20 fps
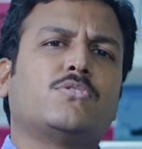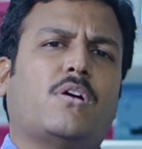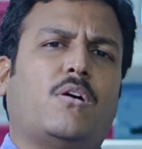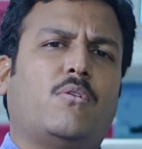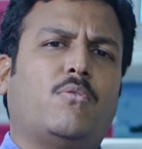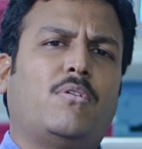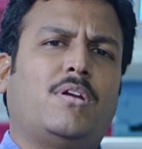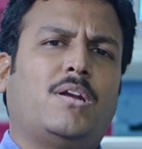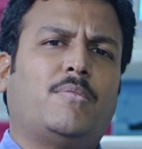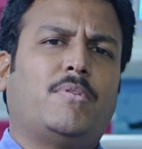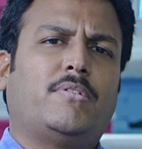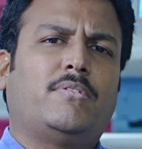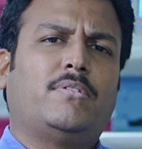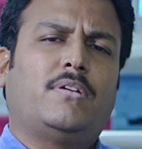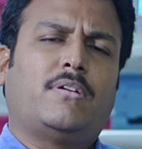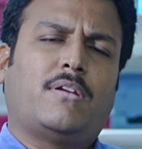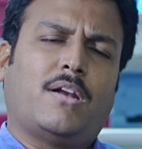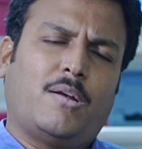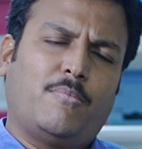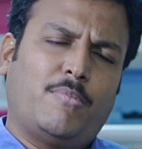ஸோ அவங்கள நம்ம
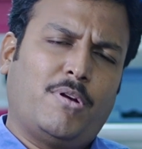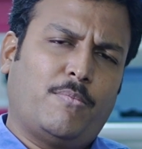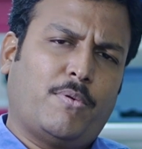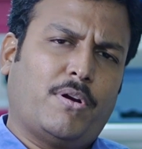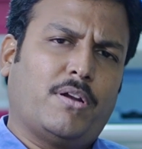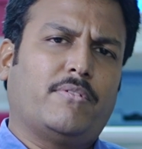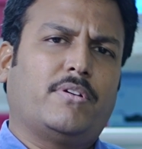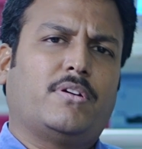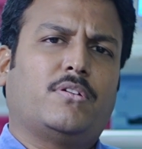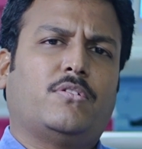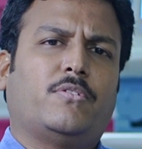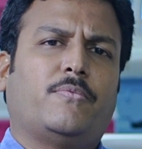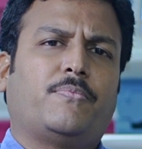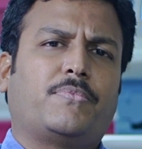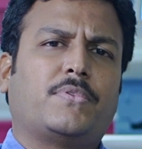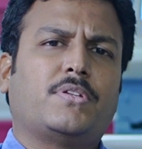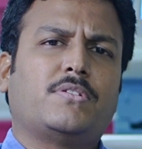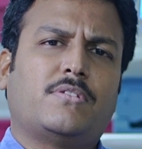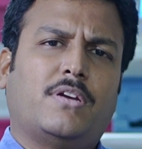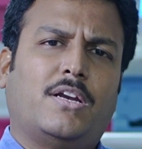வந்து ட்ரெட்மில் பண்ண வைக்கணும்
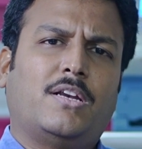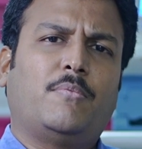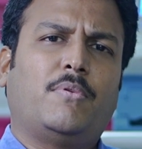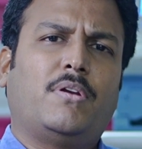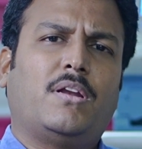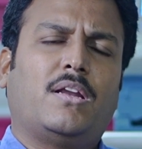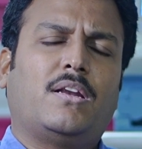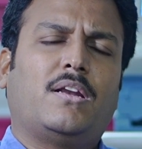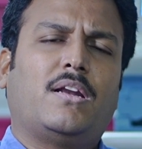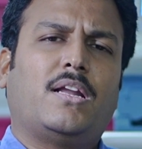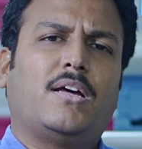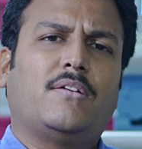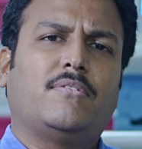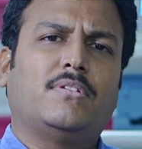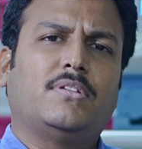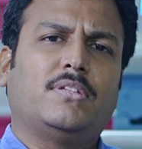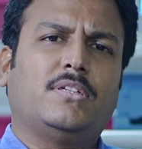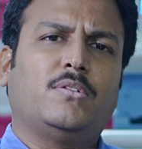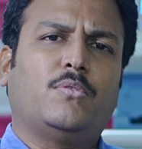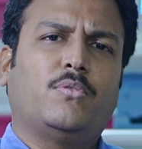ட்ரெட்மில் என்னென்னா
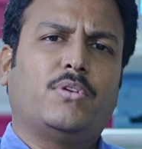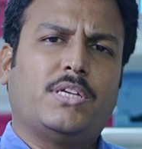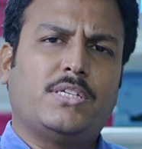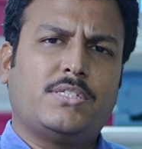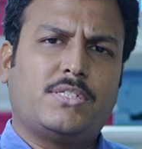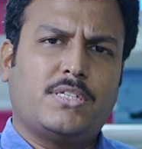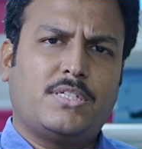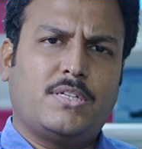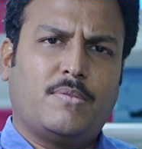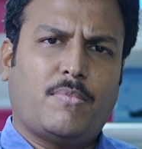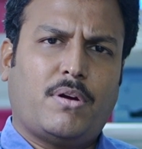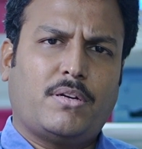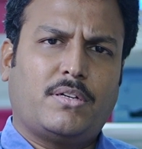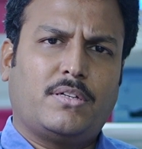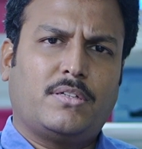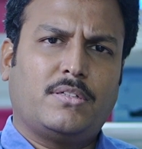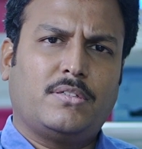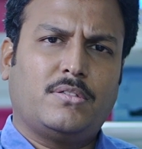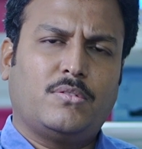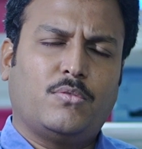வந்து ஒரு இசிஜி e
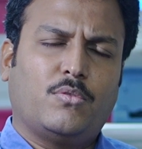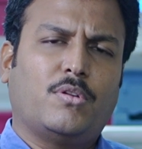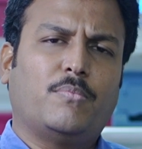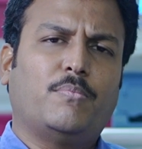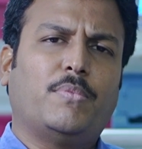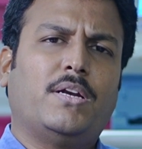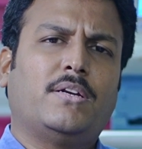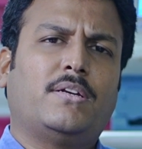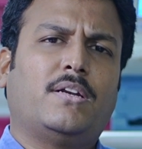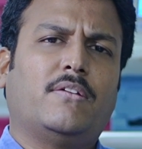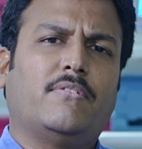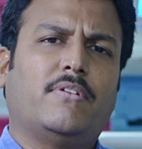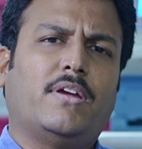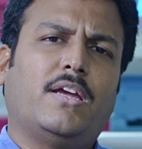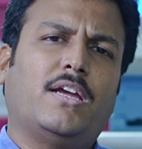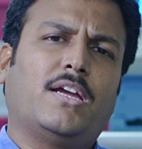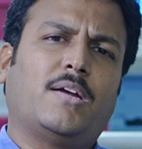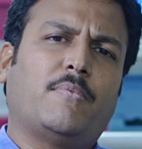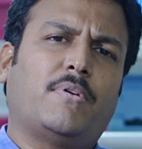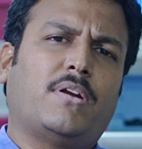மாட்டிட்டு ஒரு பெல்ட்டில்
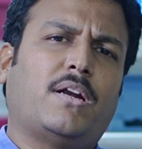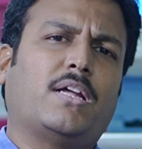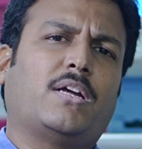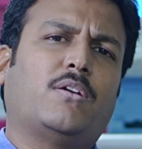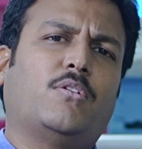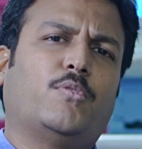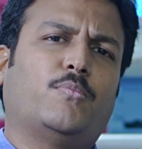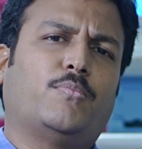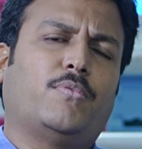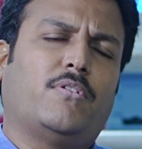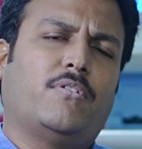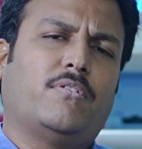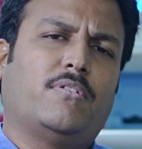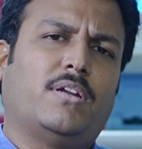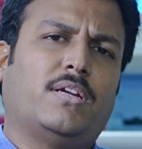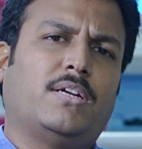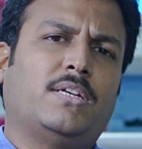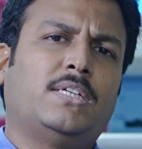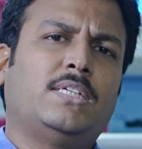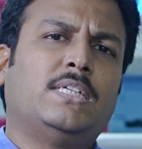வேகமாக நடக்க வைப்போம்
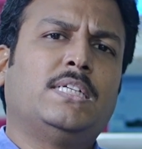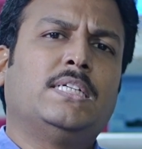அவங்கள